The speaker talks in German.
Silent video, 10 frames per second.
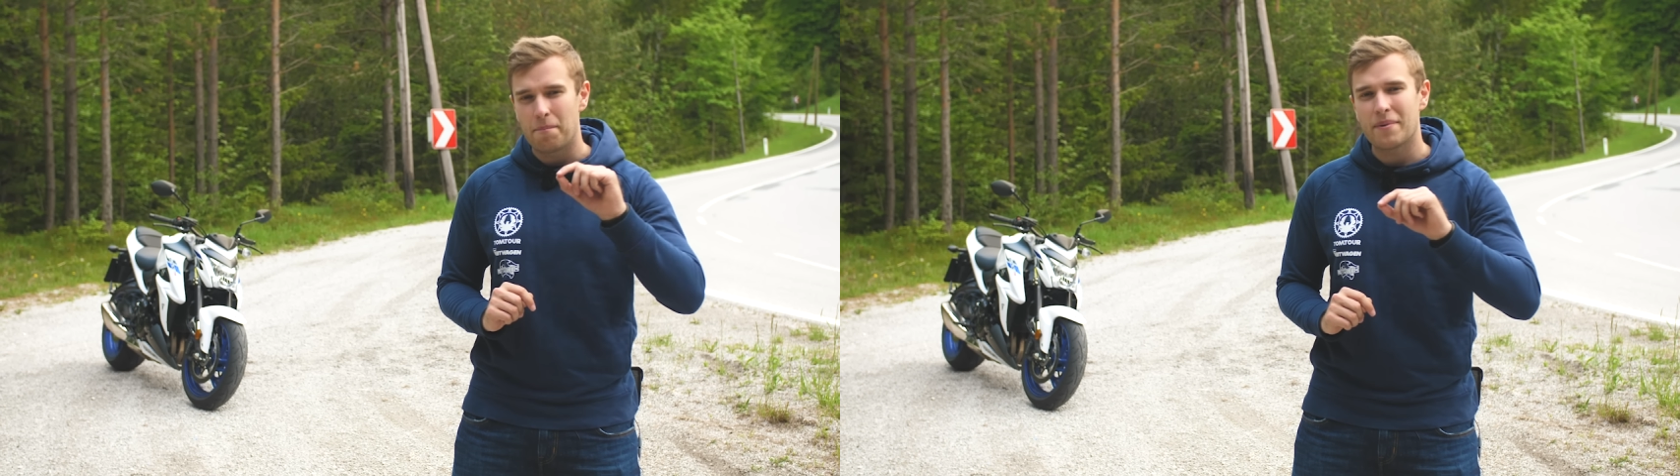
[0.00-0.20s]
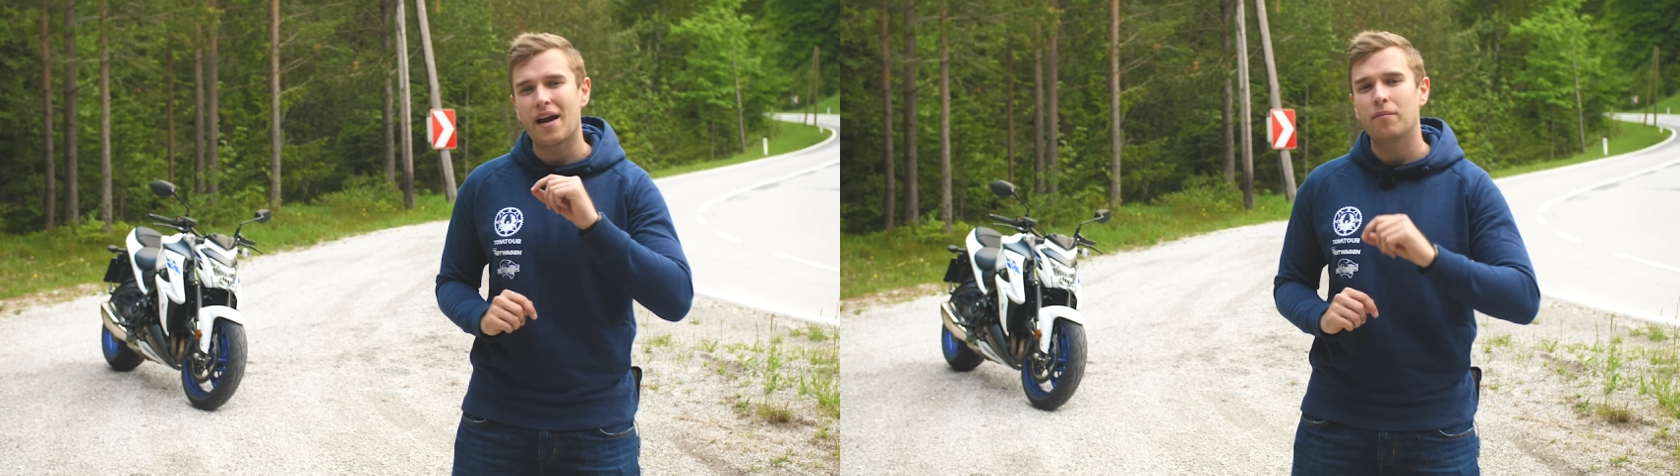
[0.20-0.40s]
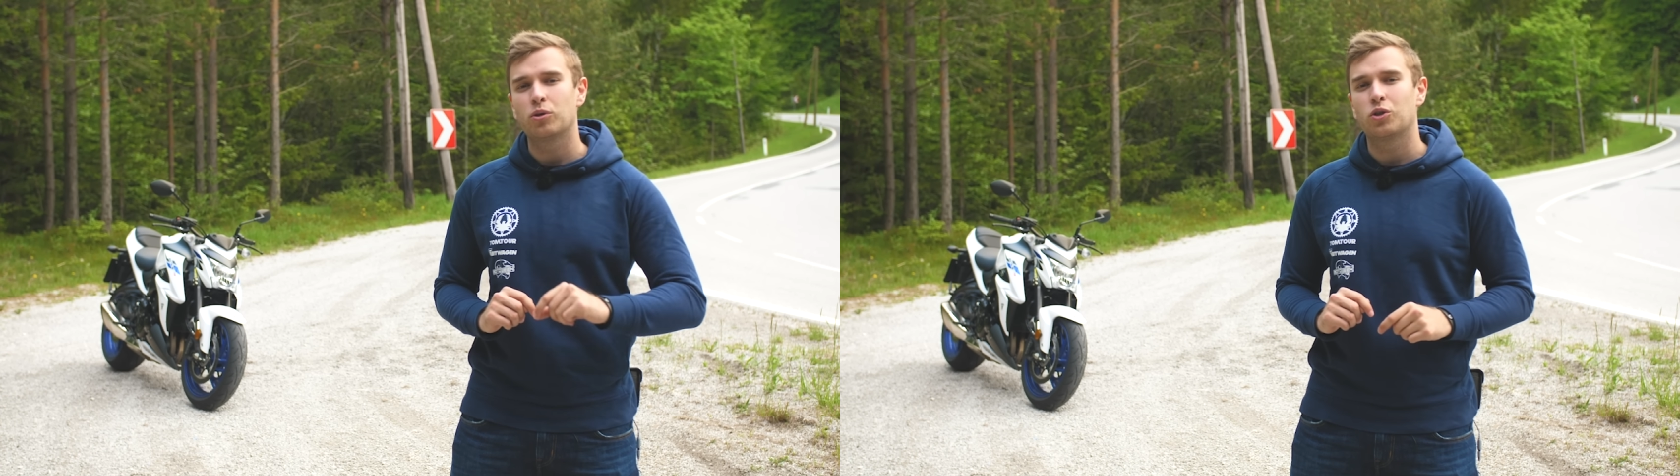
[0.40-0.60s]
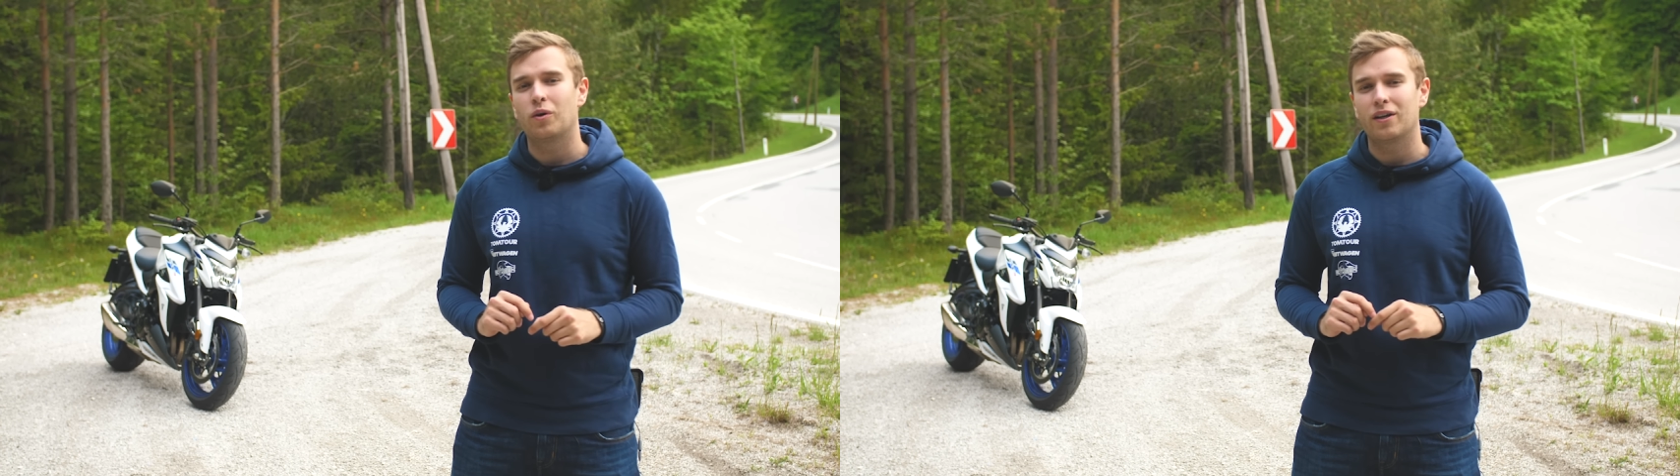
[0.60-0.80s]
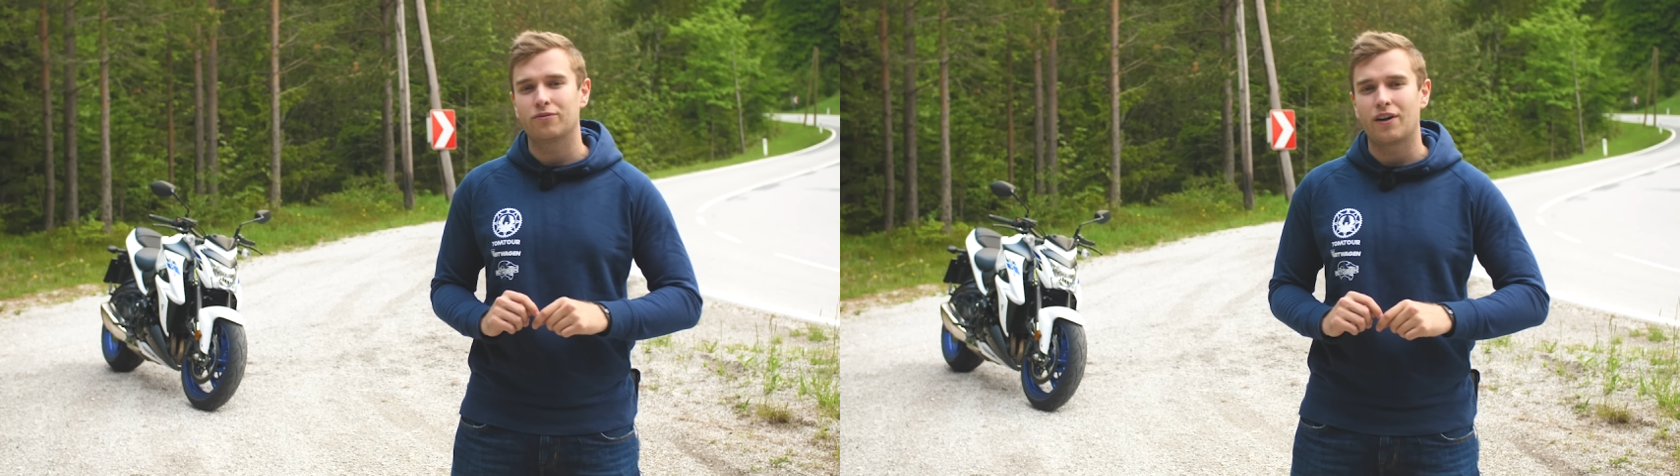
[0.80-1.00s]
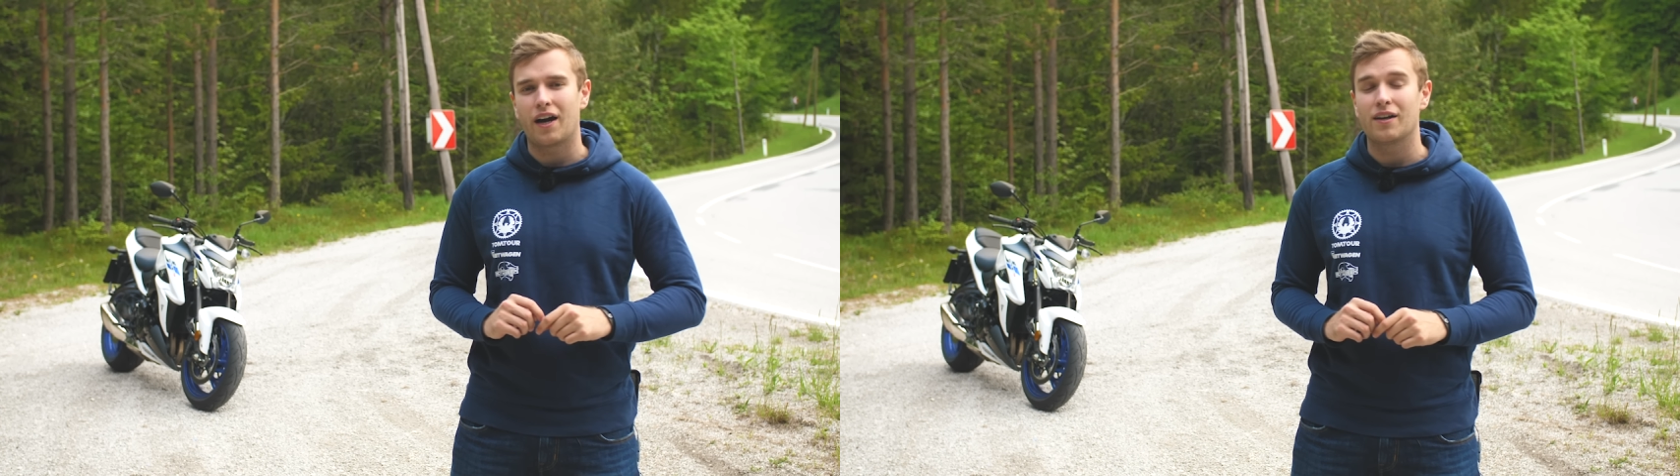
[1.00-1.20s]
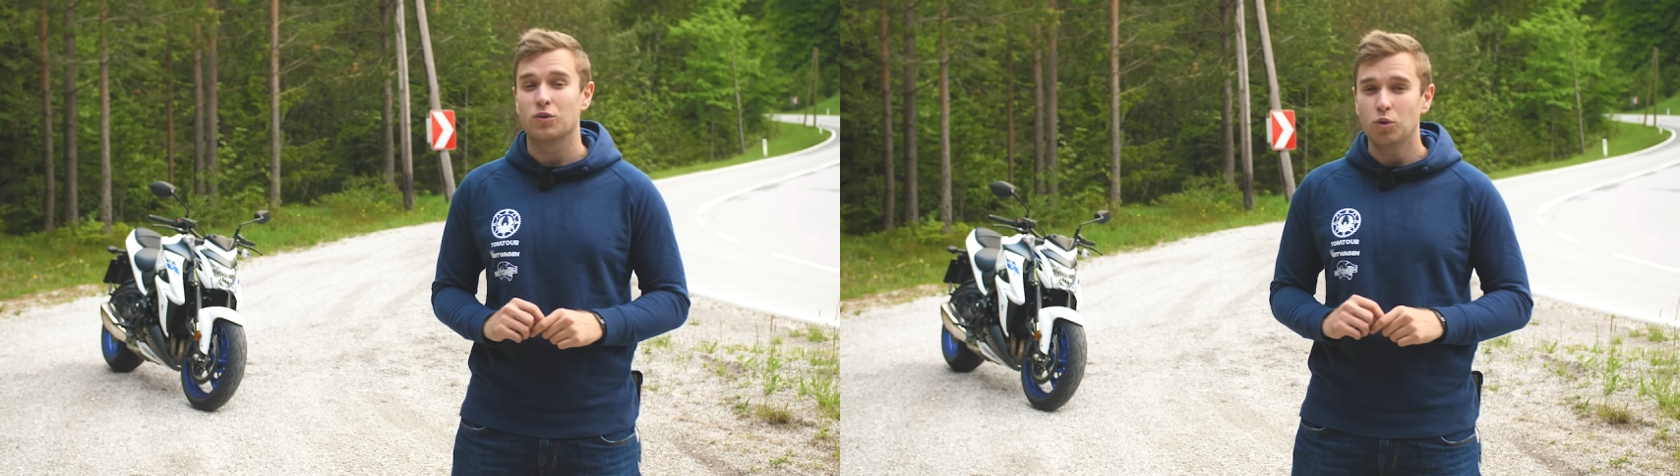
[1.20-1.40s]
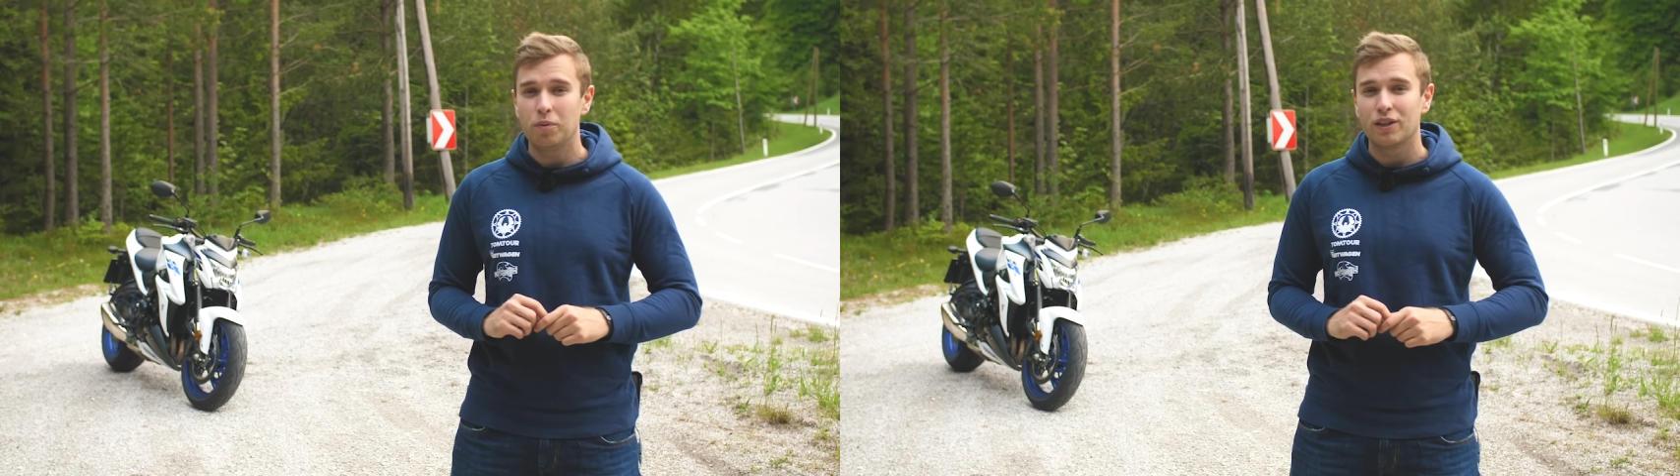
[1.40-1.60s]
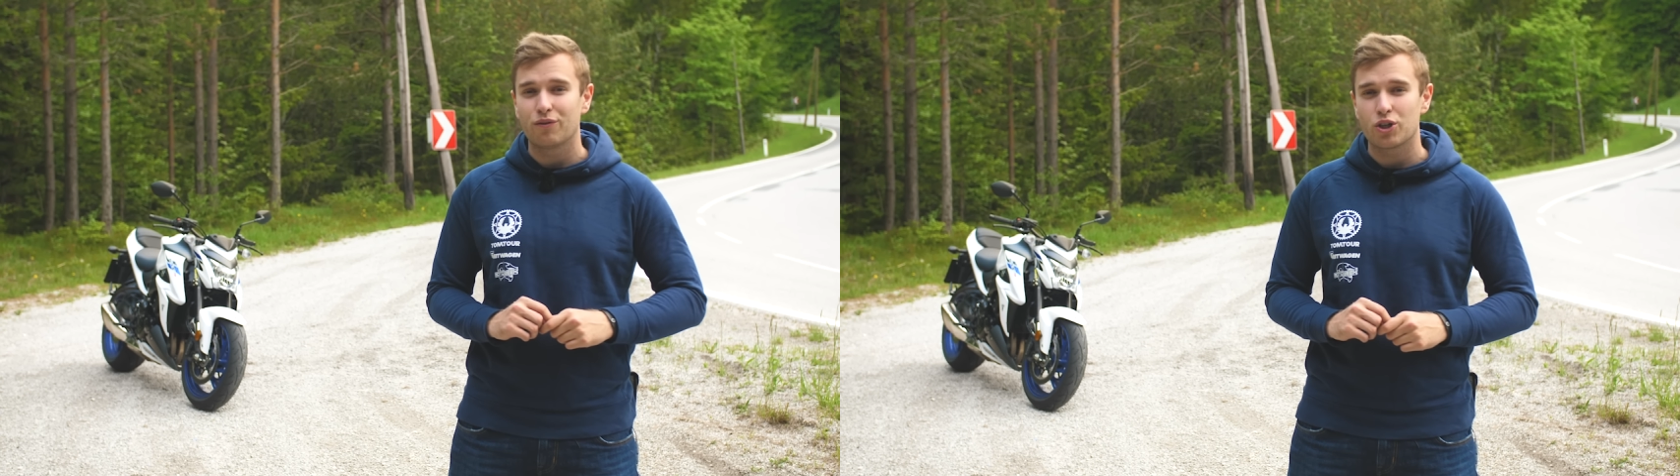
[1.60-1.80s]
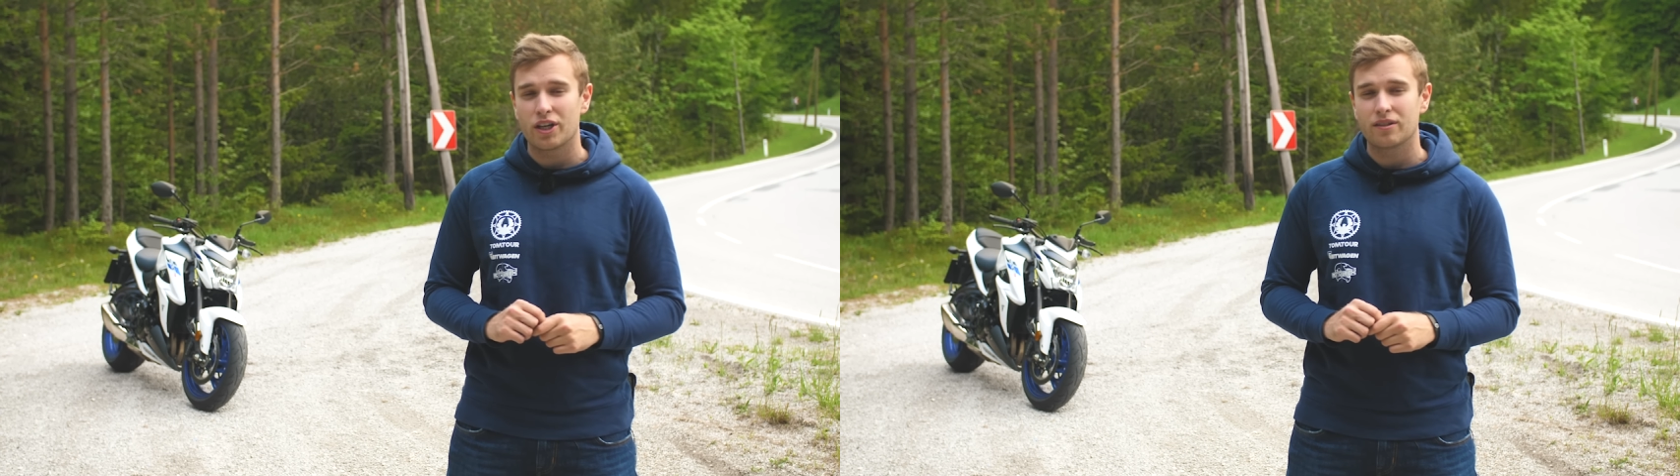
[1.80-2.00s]
mehr Motorradfahrer als üblich
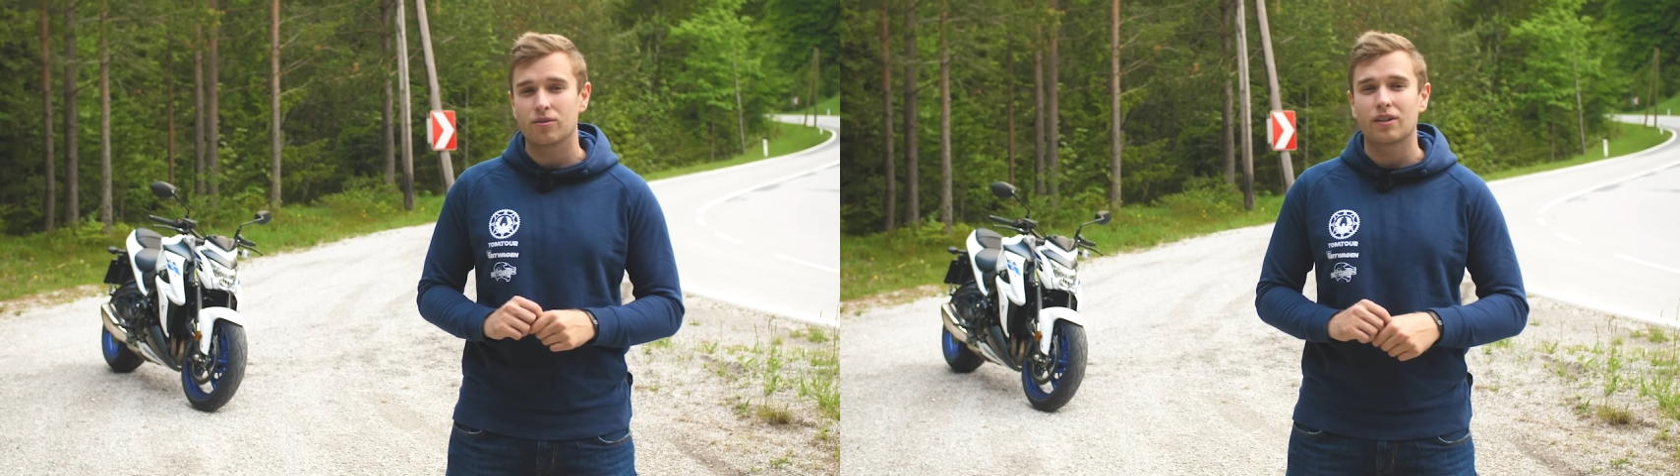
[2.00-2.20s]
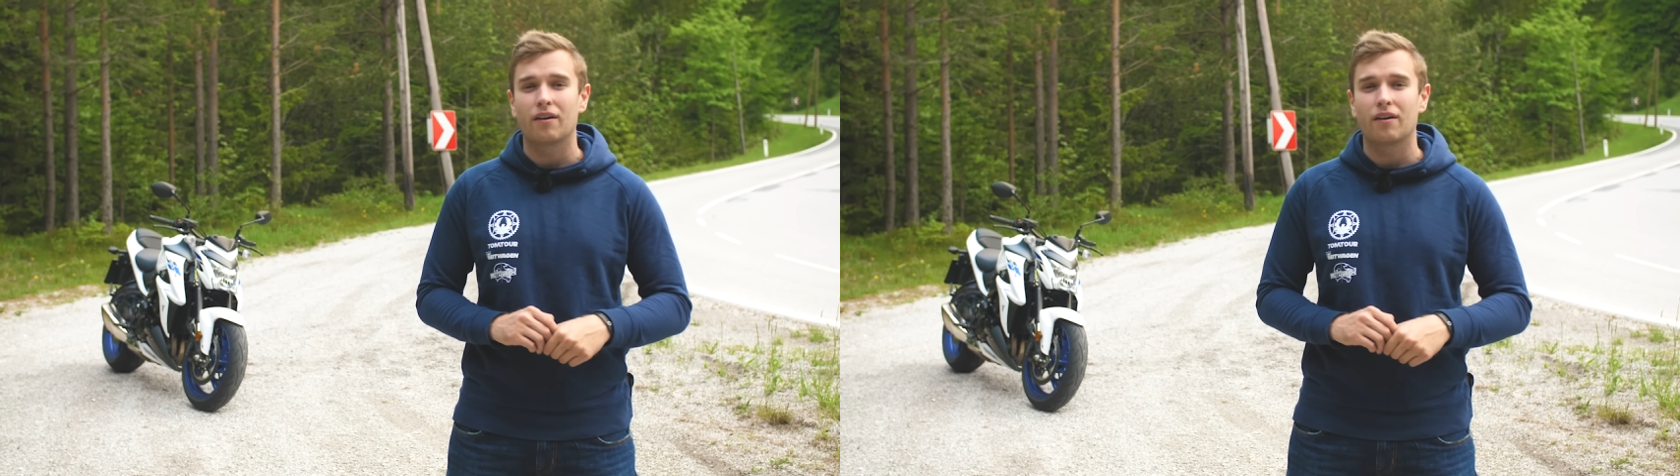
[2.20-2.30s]
verschätzt und